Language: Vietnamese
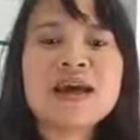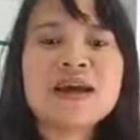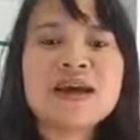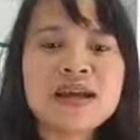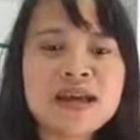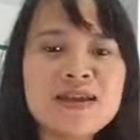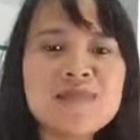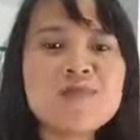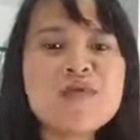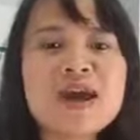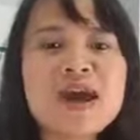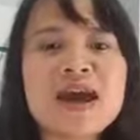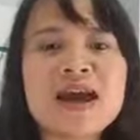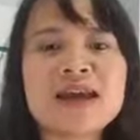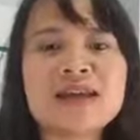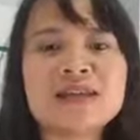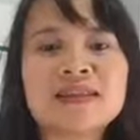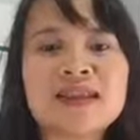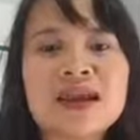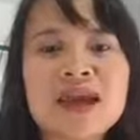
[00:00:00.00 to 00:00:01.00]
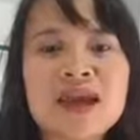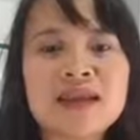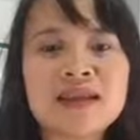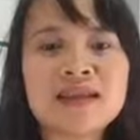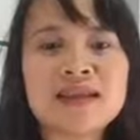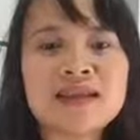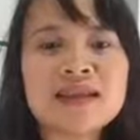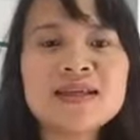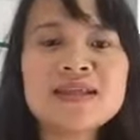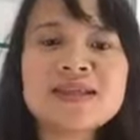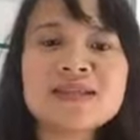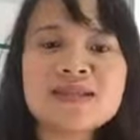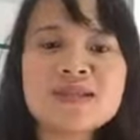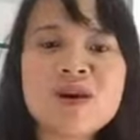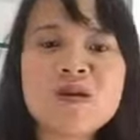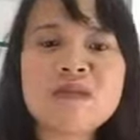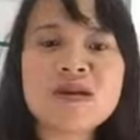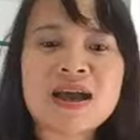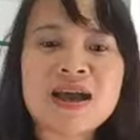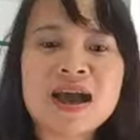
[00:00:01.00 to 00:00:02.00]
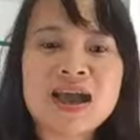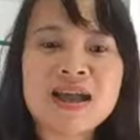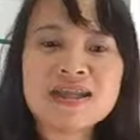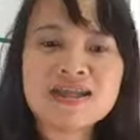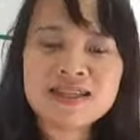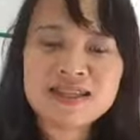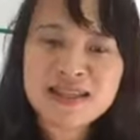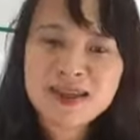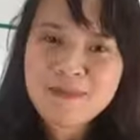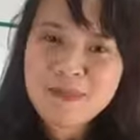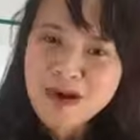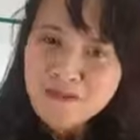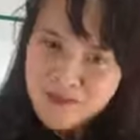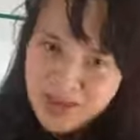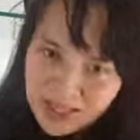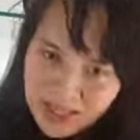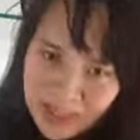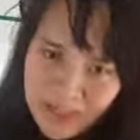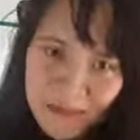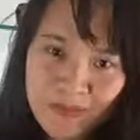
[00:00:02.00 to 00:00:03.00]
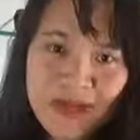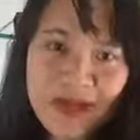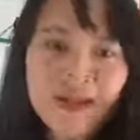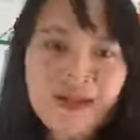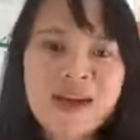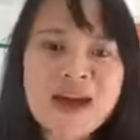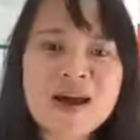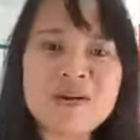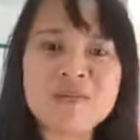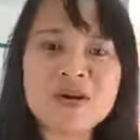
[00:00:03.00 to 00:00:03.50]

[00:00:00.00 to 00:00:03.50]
khi mua hàng tại Easy Shop là các anh chị đã bảo vệ chính mình đấy ạ.